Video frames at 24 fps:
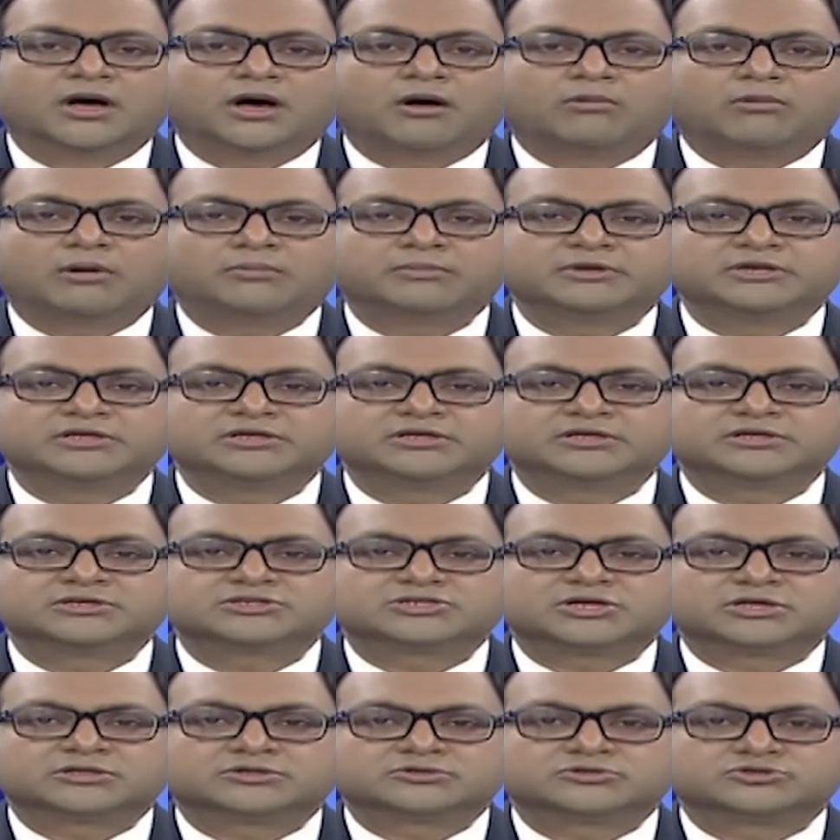আওয়ামী লীগের
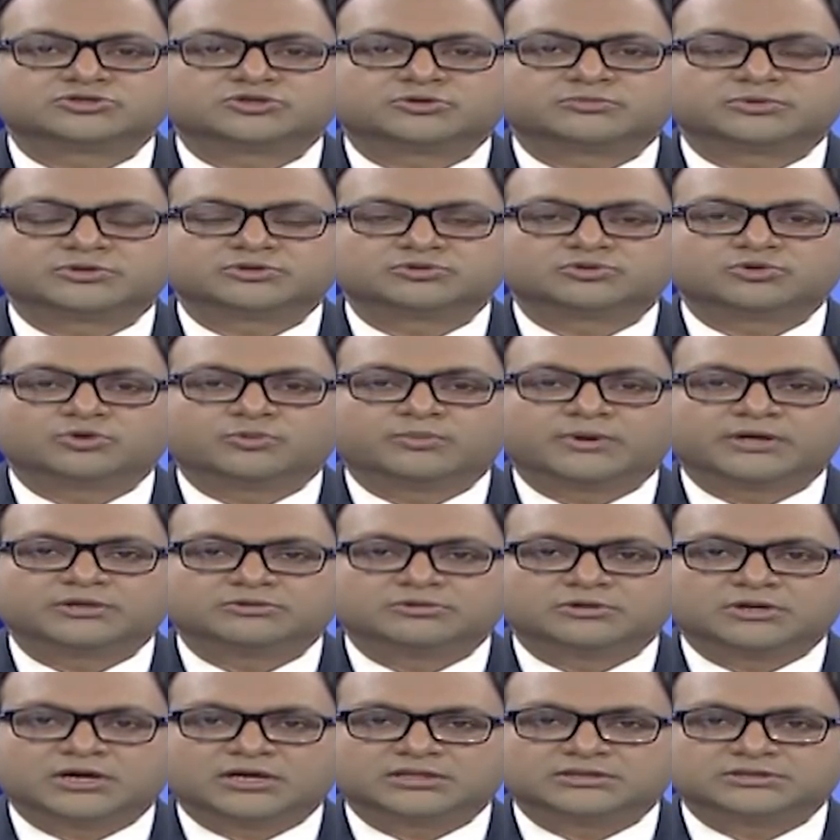সাধারণ সম্পাদক
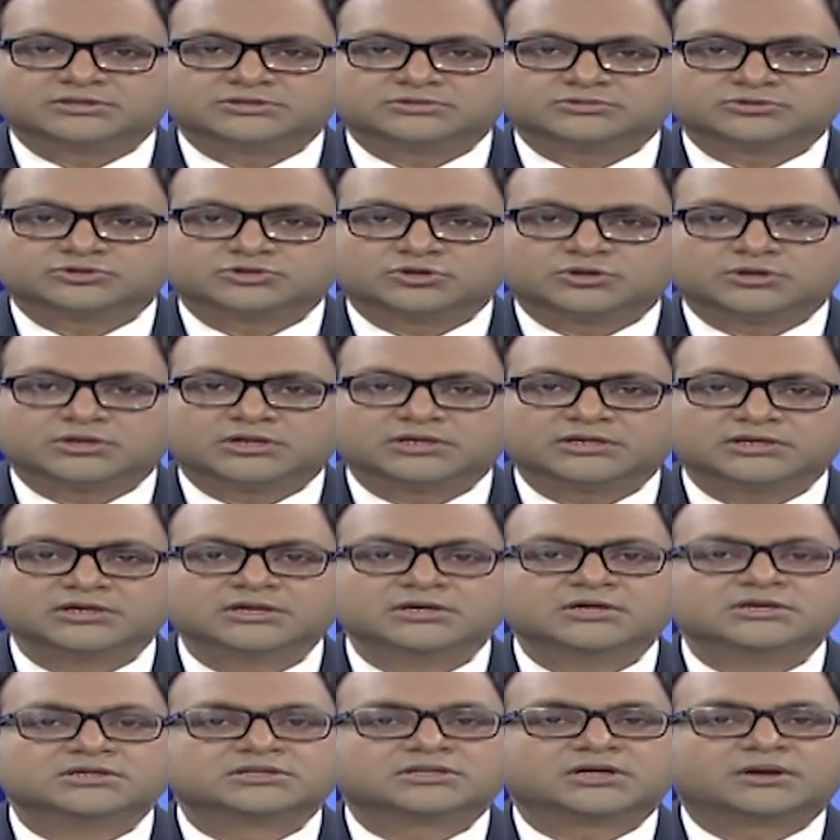ওবায়দুল কাদের সকালে
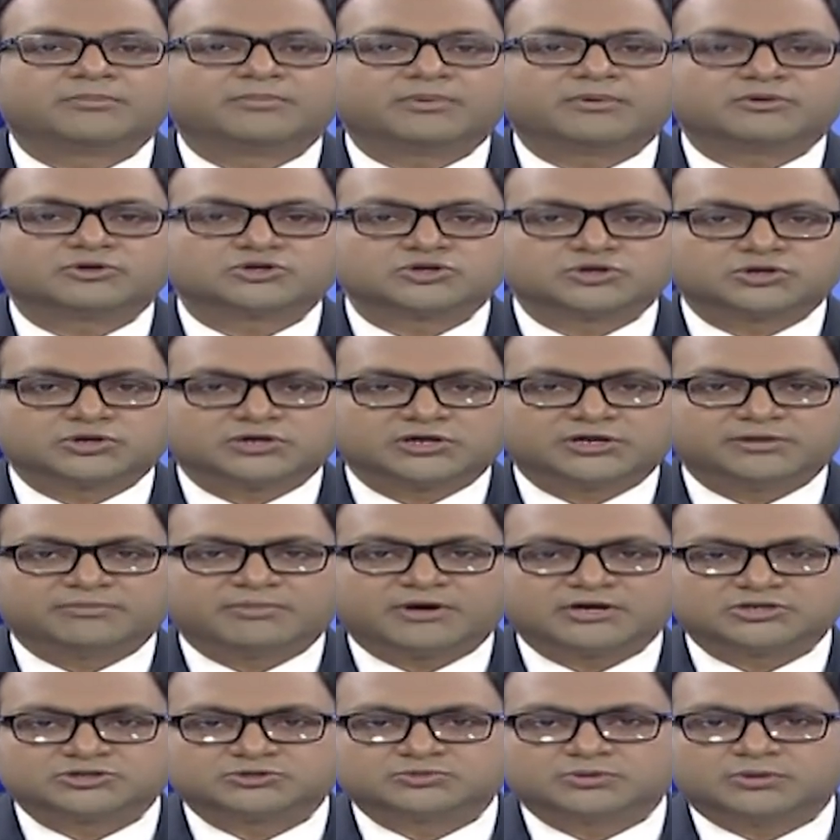তার সরকারি
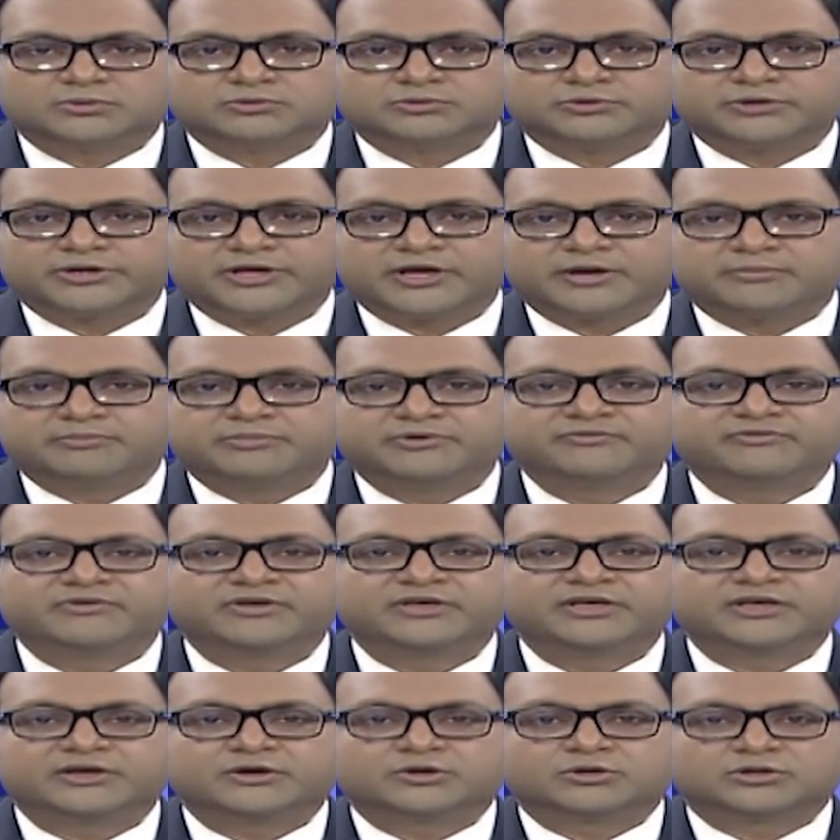বাসভবনে এক
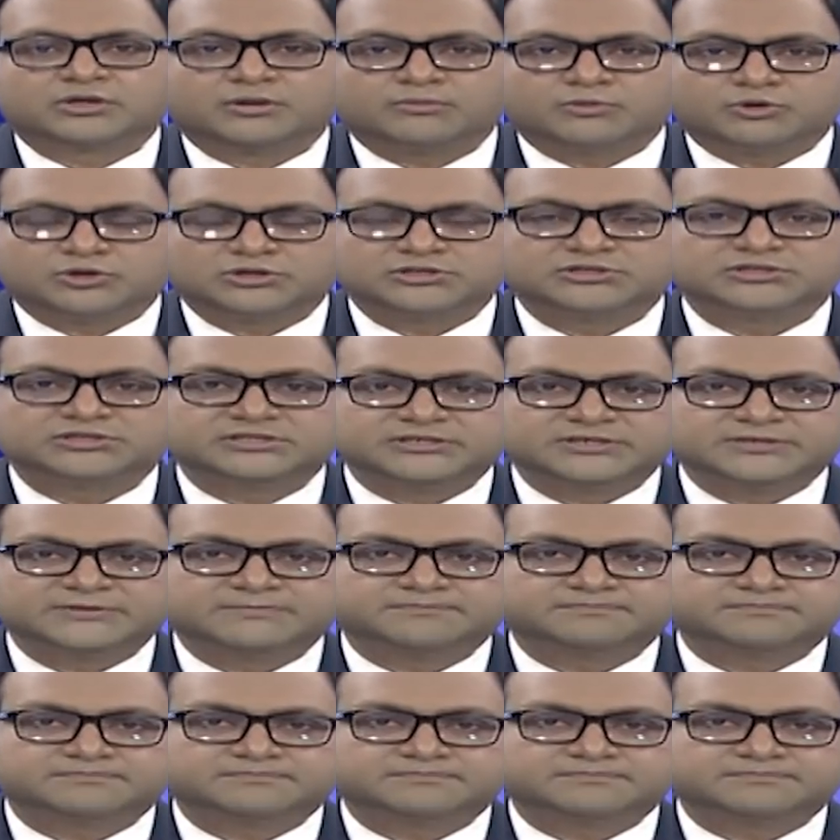ব্রিফিংয়ে কথা বলেন তিনি